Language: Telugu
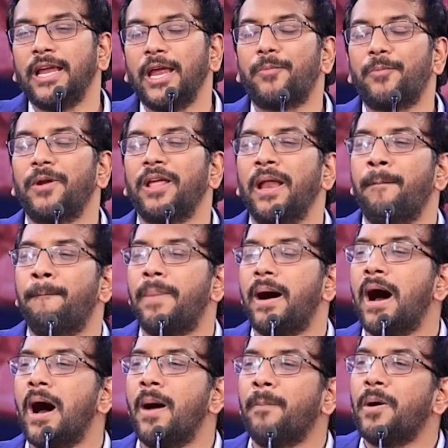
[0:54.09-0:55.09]
ఇప్పుడు ఈయన
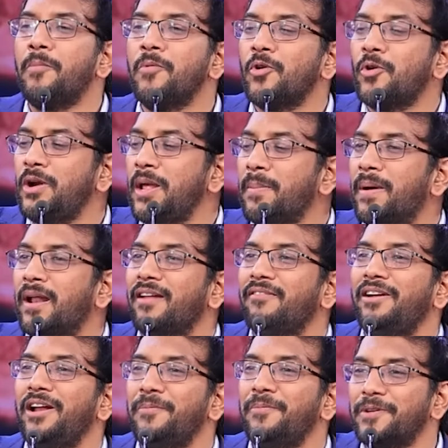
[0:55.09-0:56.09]
పాపము నుండి మనల్ని
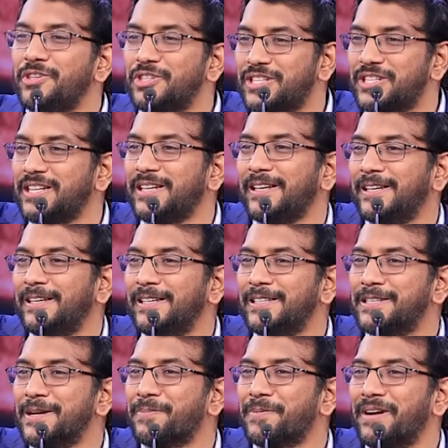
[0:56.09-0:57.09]
విడిపించి
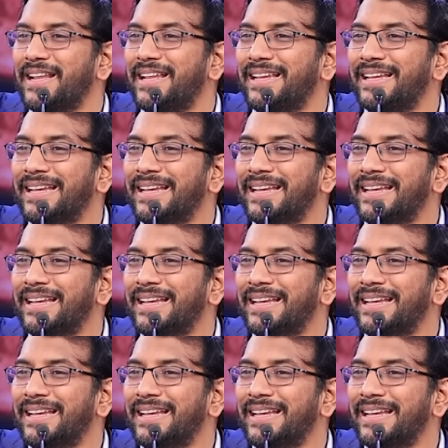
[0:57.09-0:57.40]
చెప్పండి